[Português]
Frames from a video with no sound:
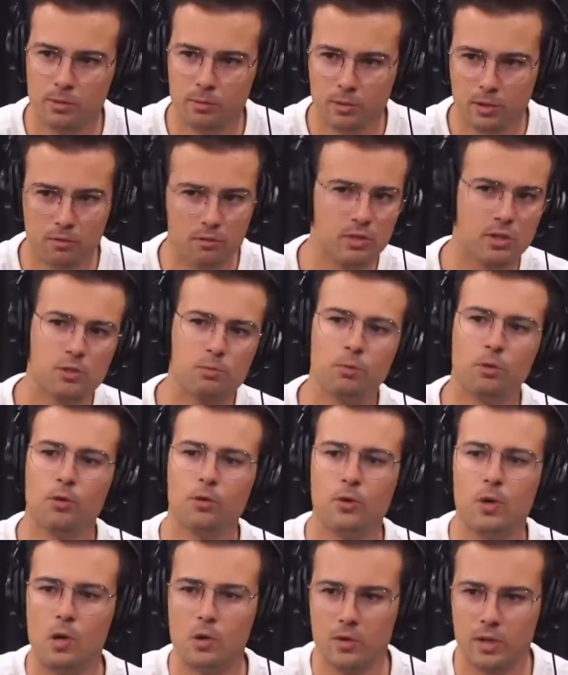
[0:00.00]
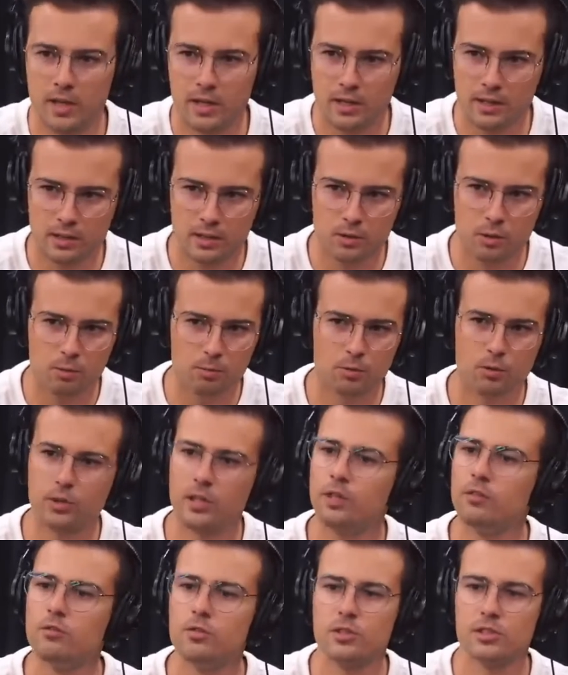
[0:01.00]
porque você explorou alguém, ou
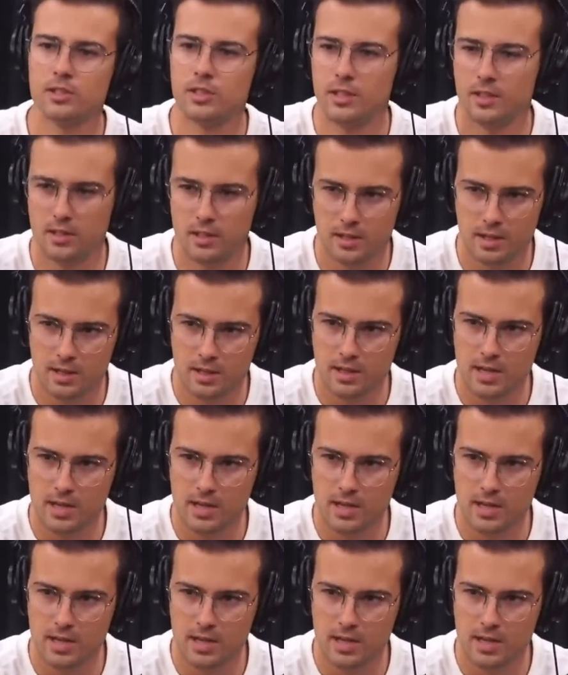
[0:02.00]
porque você.